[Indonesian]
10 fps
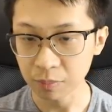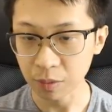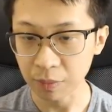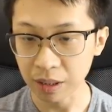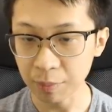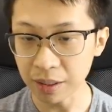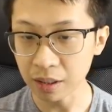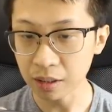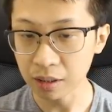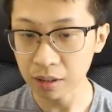Mau kemana, Pak?
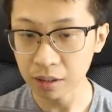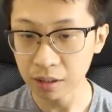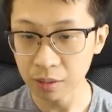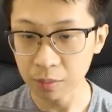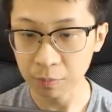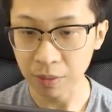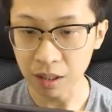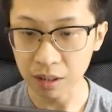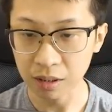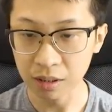
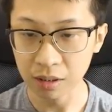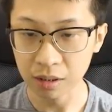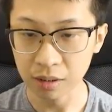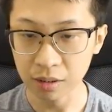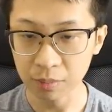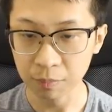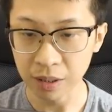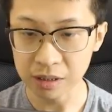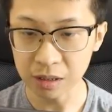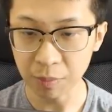Pak.
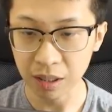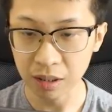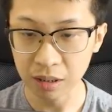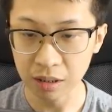Pak, sini, Pak.